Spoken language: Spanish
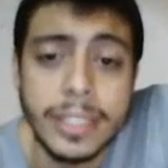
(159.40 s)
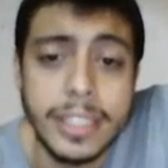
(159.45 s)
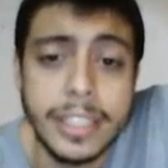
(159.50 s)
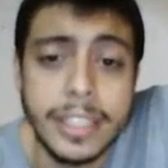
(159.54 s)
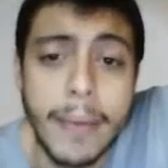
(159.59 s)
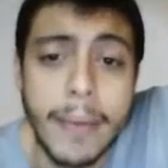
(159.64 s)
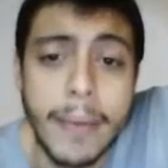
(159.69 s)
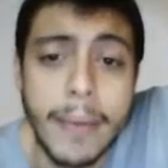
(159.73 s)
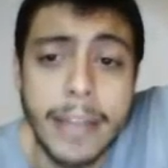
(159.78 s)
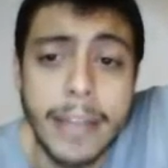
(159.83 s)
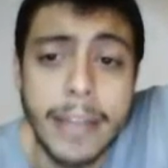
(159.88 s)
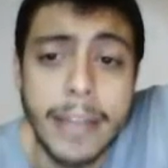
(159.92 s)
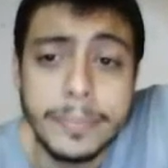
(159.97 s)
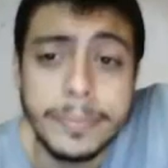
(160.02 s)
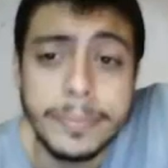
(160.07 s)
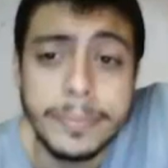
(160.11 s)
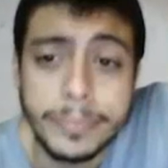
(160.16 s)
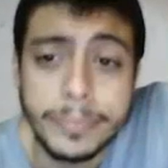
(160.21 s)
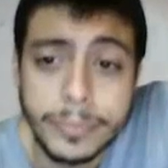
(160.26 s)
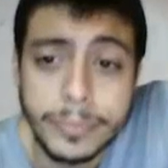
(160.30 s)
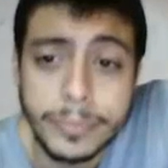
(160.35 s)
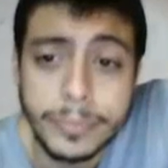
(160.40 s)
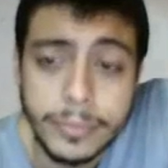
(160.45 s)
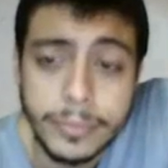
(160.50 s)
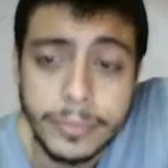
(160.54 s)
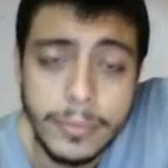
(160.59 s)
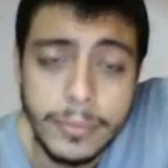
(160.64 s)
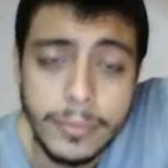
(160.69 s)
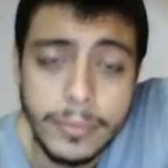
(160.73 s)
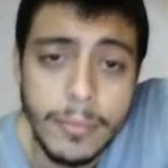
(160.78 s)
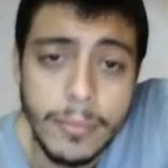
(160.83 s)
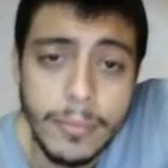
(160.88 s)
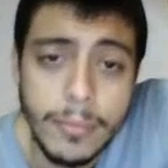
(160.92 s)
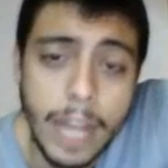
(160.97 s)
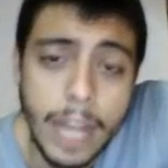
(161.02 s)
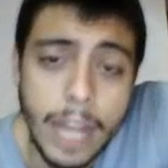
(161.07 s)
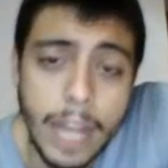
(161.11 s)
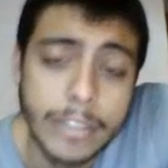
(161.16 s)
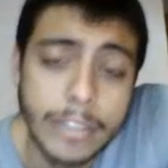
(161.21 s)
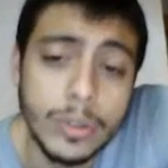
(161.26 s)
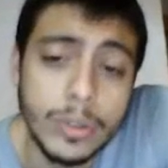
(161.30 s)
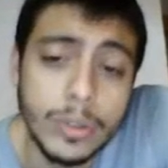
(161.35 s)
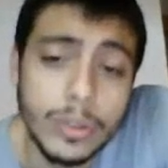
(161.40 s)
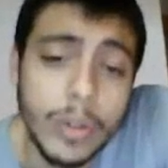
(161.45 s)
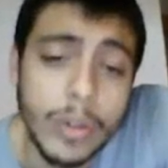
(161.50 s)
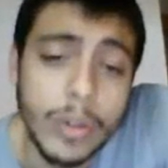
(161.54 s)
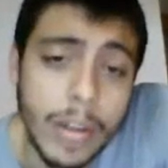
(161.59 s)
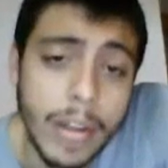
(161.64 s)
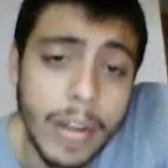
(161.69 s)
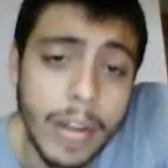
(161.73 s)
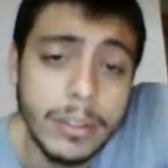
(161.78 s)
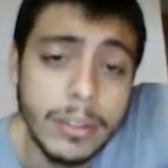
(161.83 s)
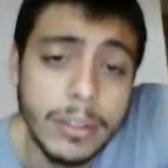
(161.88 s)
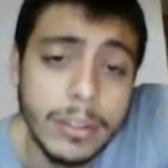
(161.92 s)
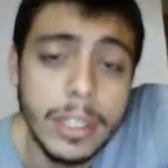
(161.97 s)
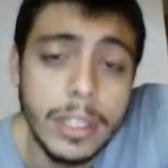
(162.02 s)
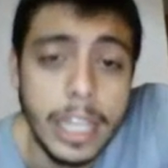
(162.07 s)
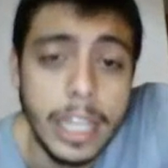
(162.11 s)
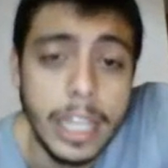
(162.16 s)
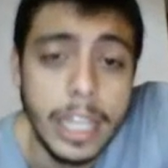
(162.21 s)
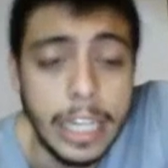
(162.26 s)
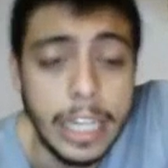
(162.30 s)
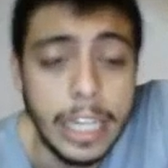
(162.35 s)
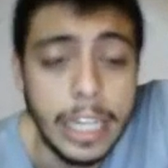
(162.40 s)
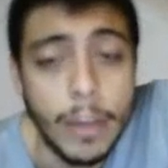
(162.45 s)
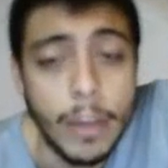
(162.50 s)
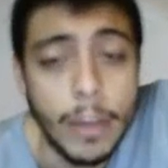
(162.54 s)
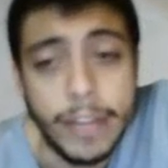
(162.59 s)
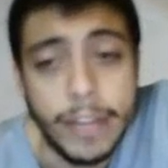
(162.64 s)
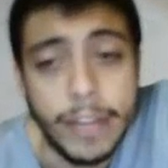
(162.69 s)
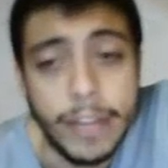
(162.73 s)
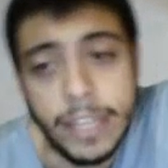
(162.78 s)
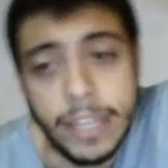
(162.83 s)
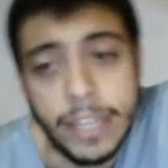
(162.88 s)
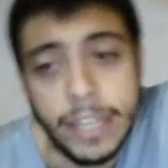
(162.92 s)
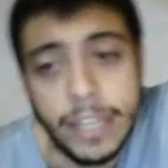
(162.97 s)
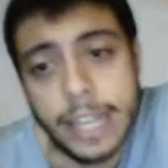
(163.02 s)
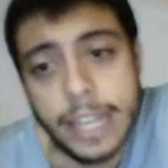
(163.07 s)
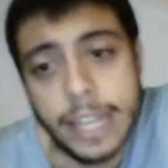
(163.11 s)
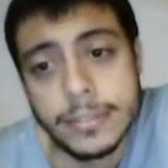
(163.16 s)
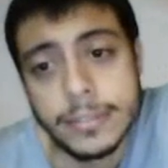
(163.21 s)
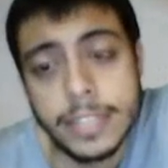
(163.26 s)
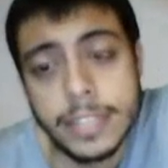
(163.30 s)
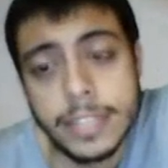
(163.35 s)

se van a su correo y lo verifican.